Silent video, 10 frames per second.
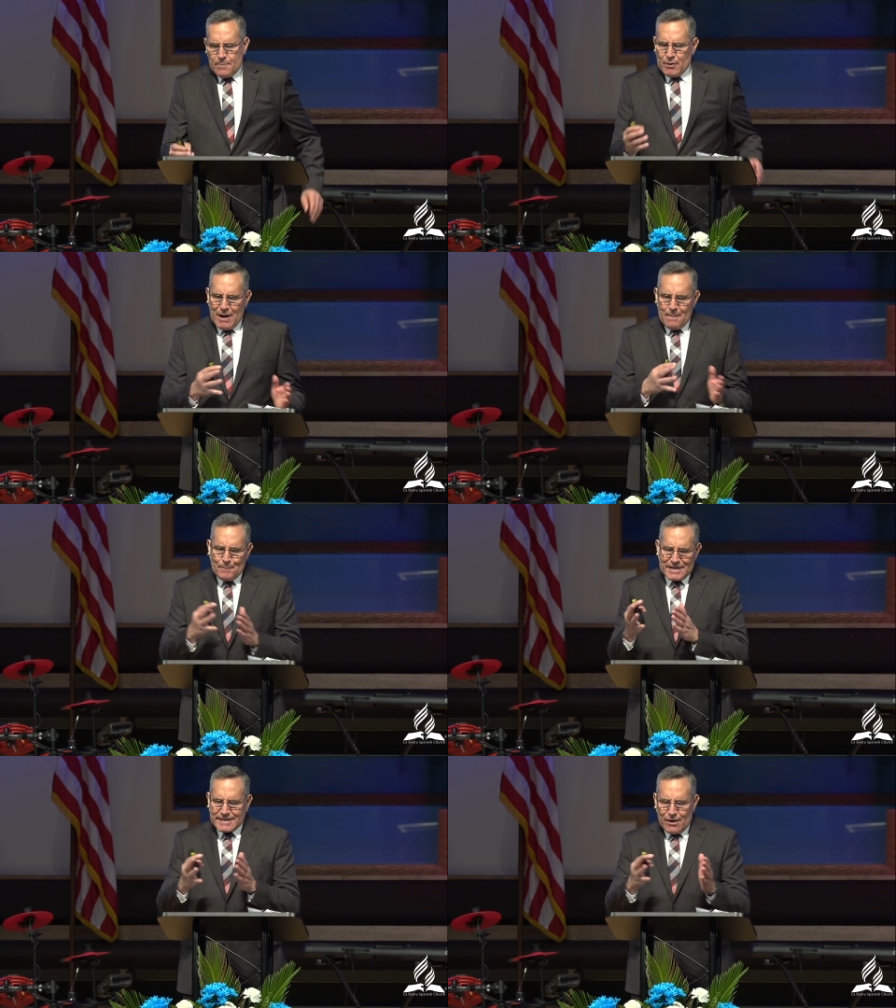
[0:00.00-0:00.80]
Pero han
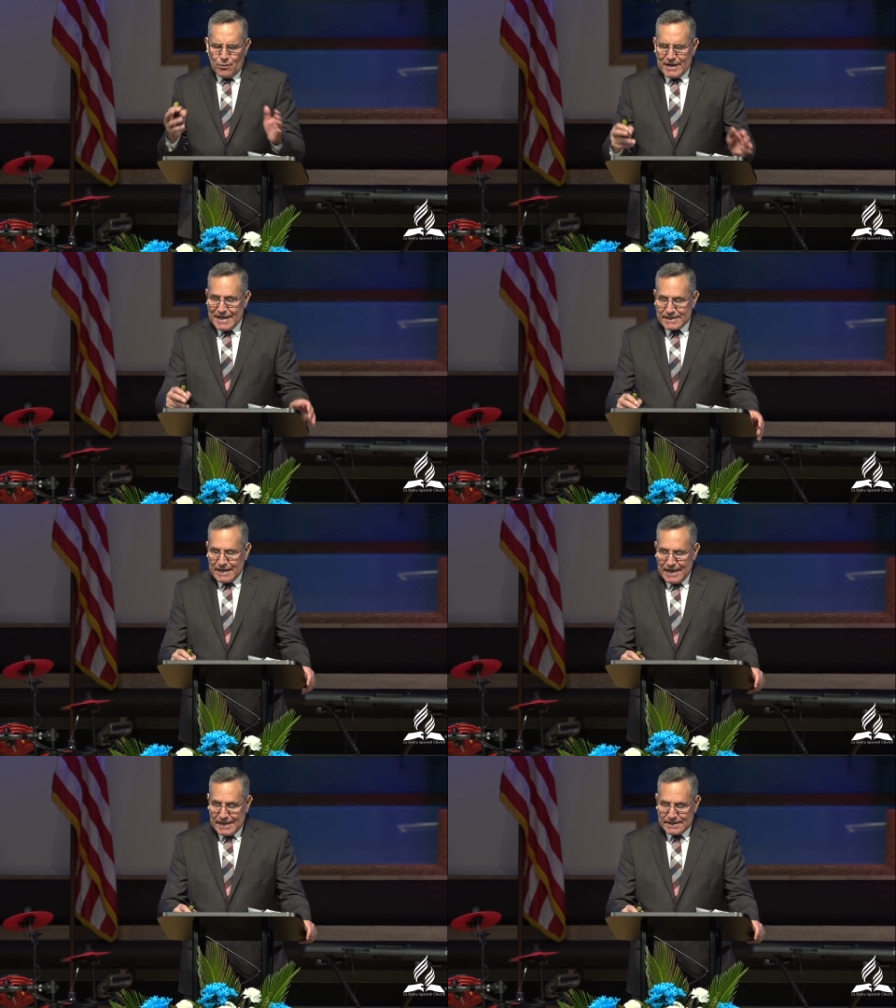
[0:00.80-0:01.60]
pasado en
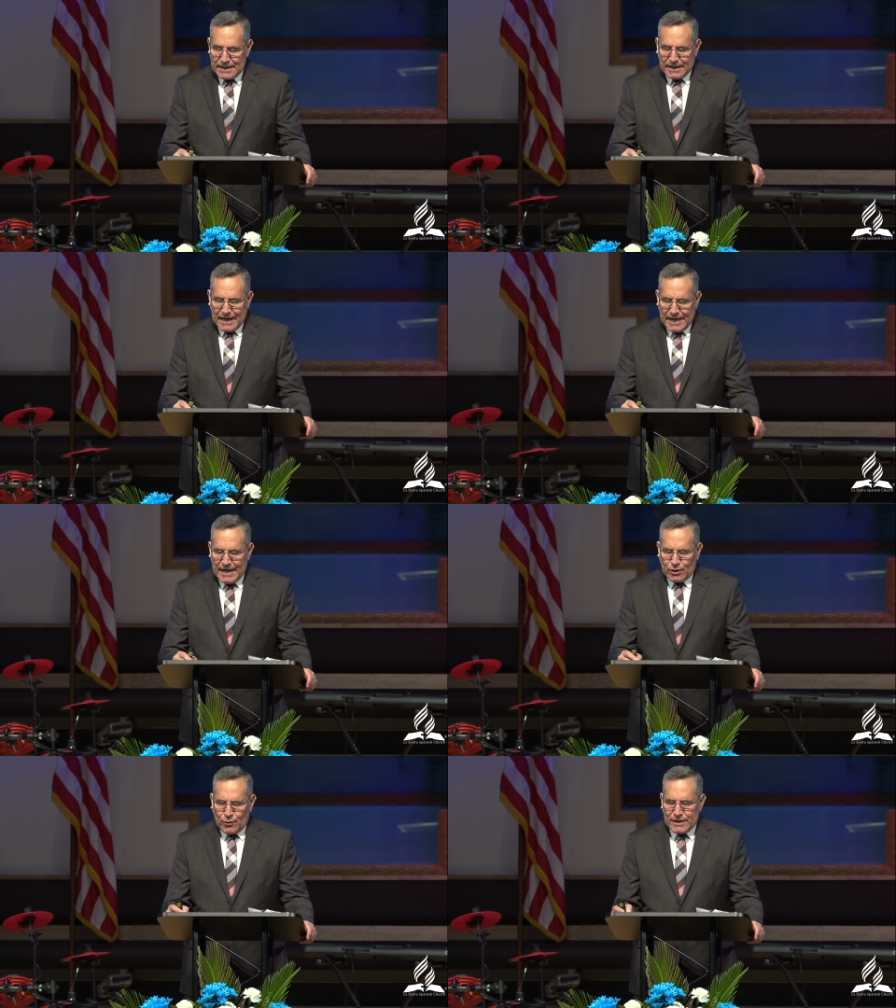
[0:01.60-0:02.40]
ese, en ese
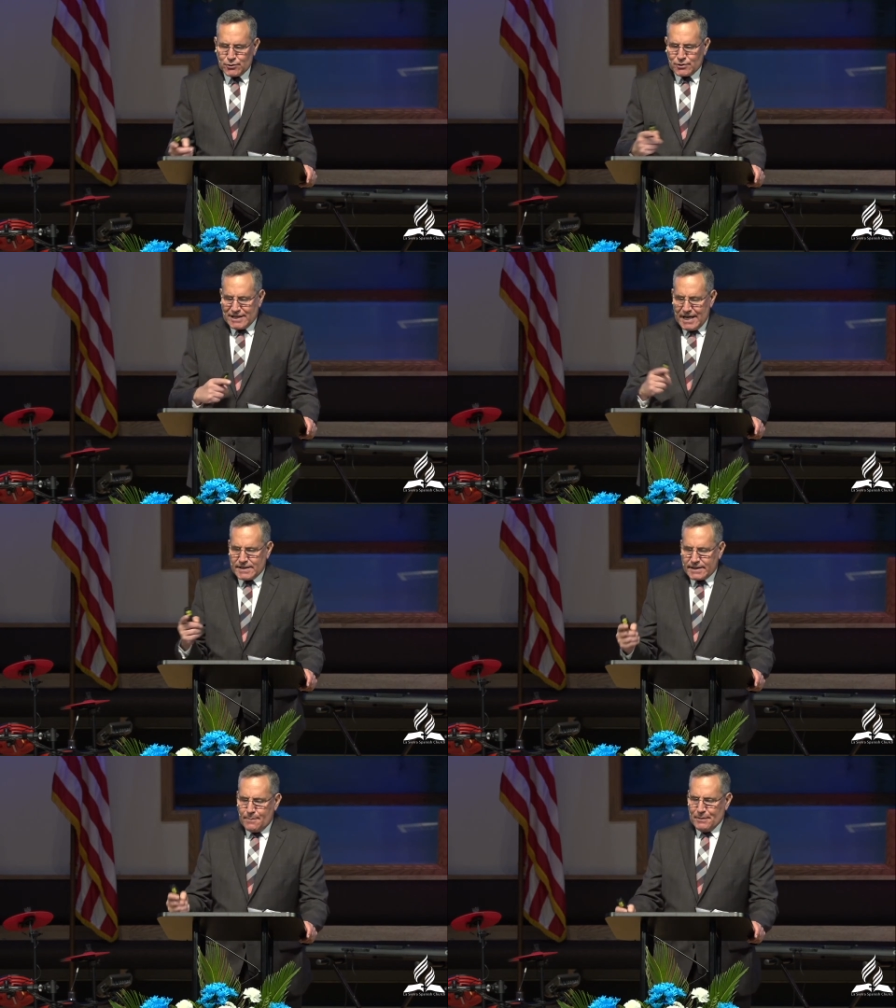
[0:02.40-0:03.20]
trayecto, esos
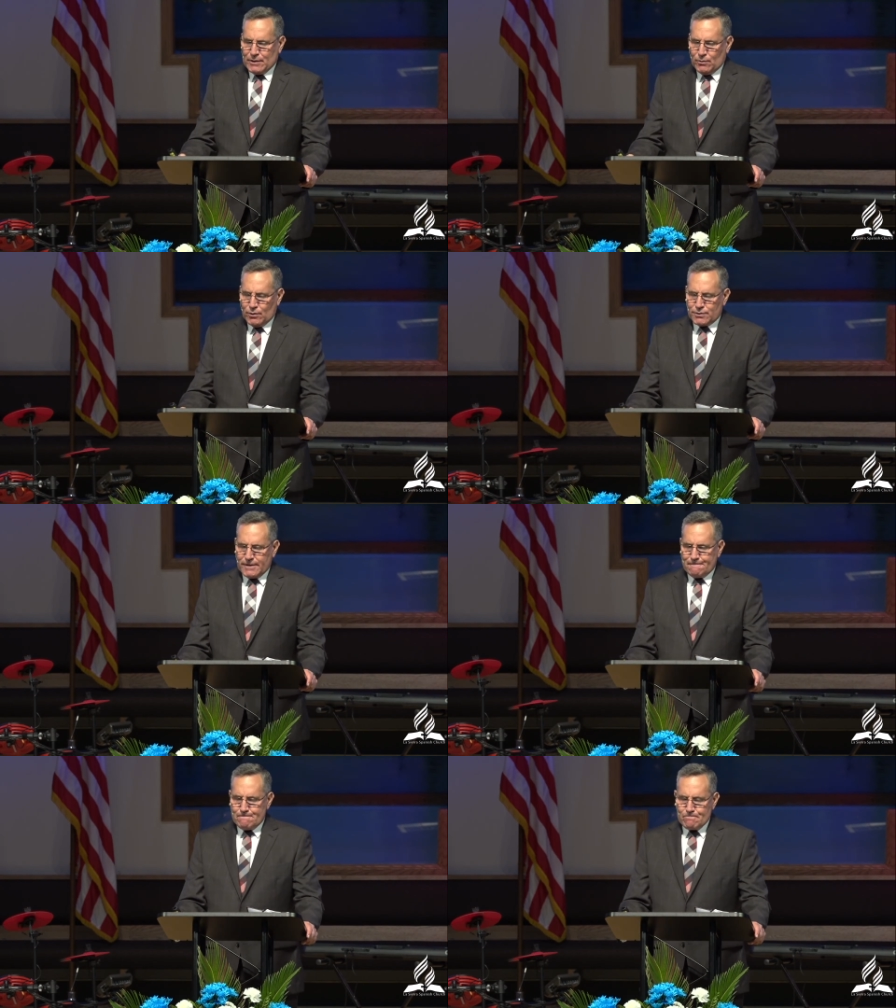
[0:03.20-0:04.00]
10
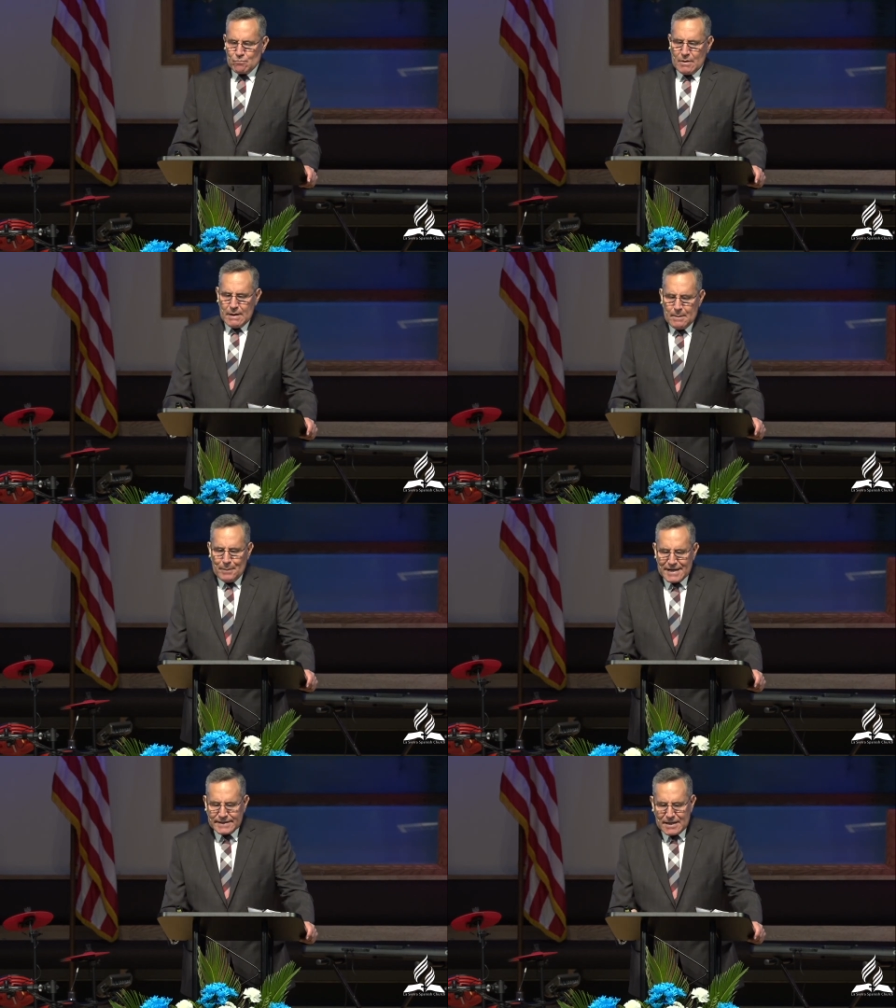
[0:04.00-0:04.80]
capítulos,
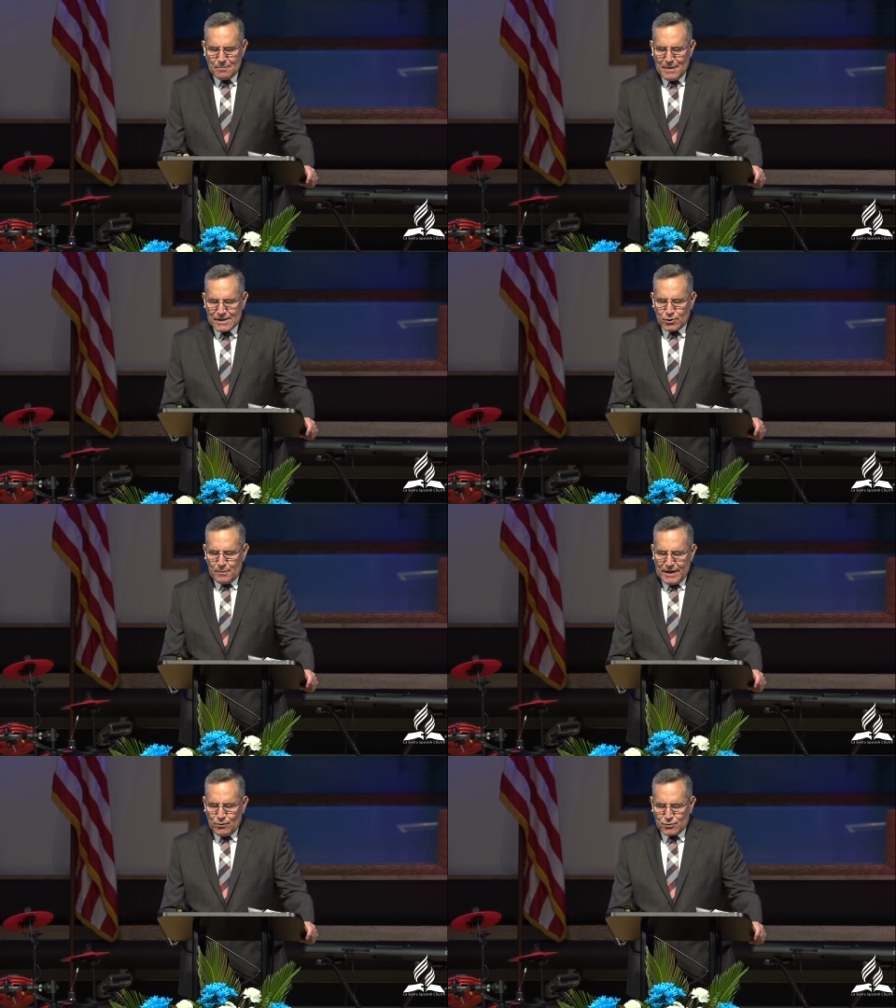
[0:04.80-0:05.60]
pasan más o
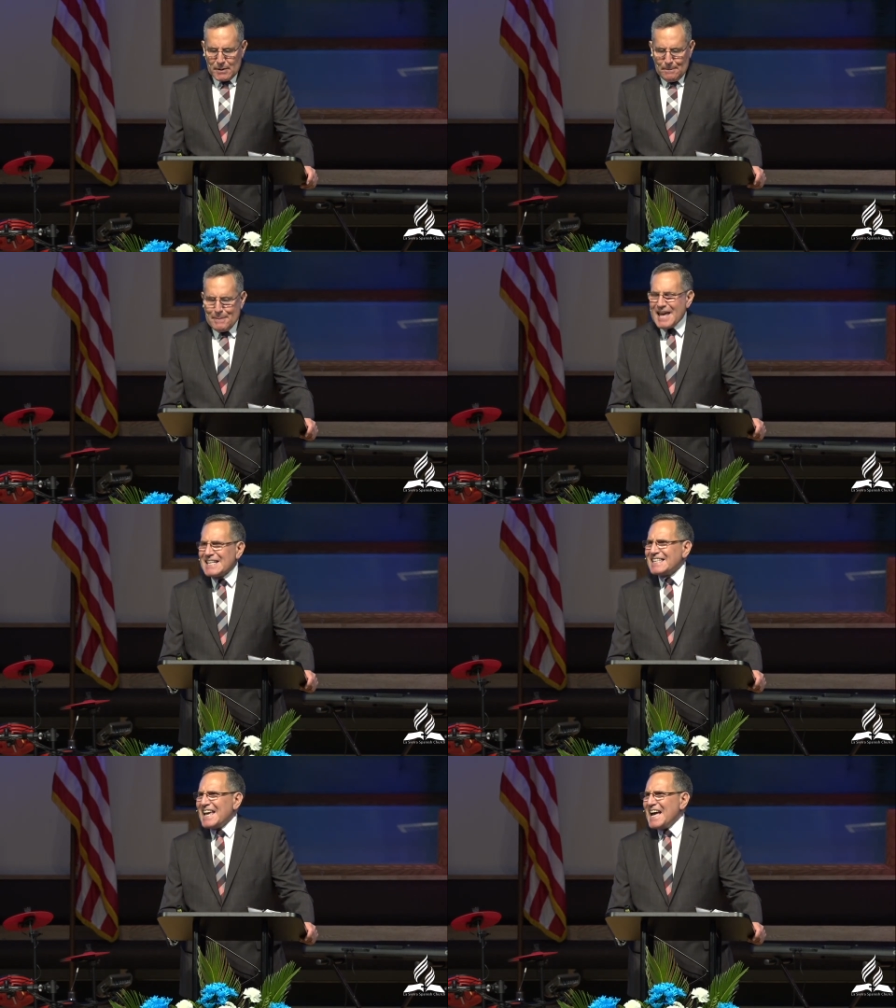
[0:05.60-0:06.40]
menos
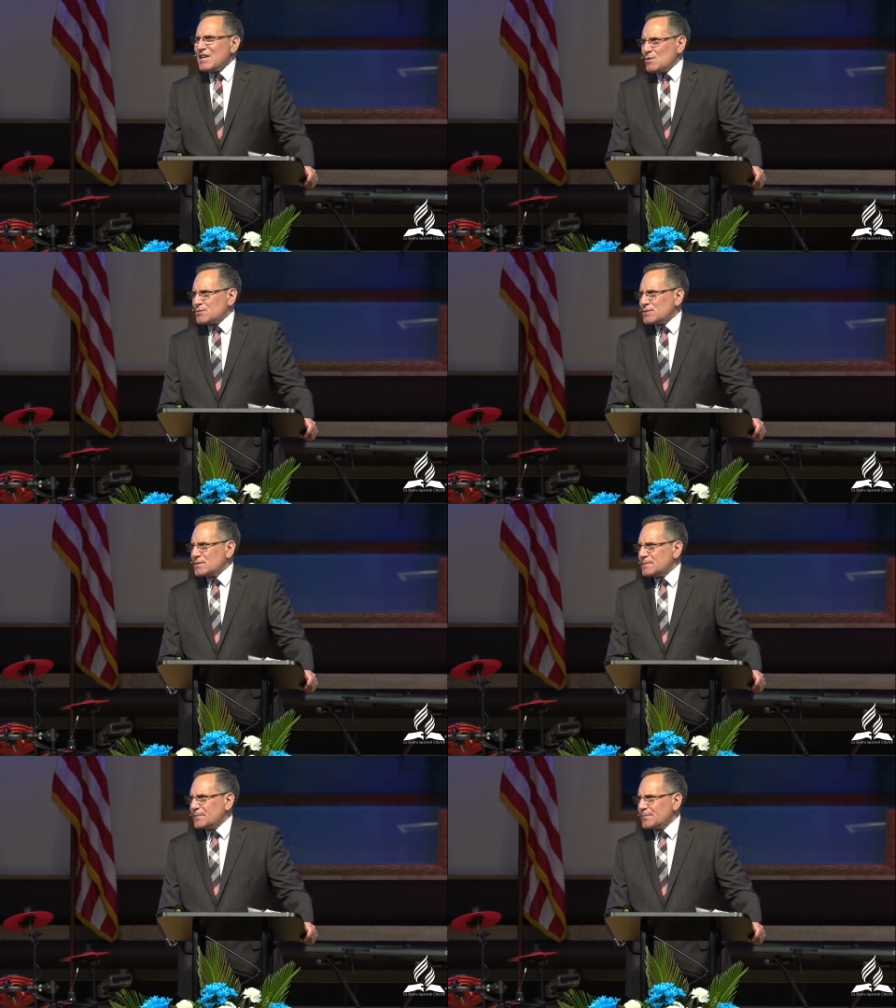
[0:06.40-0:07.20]
20
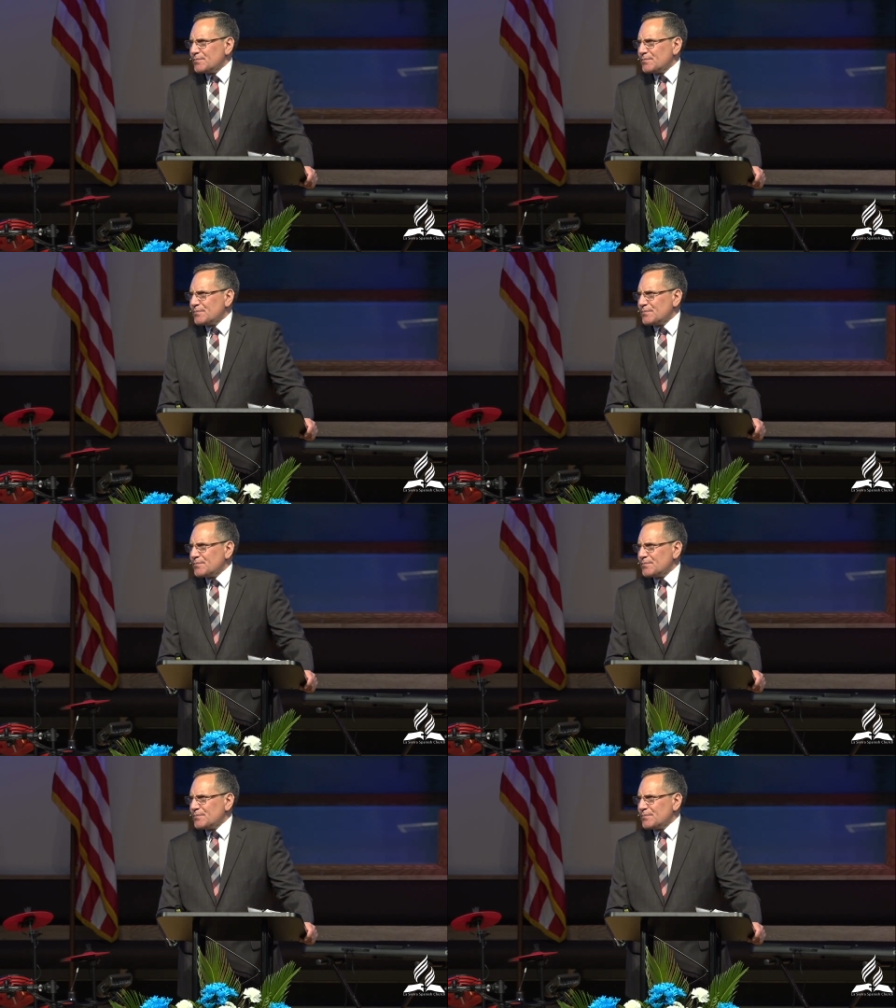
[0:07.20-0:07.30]
años.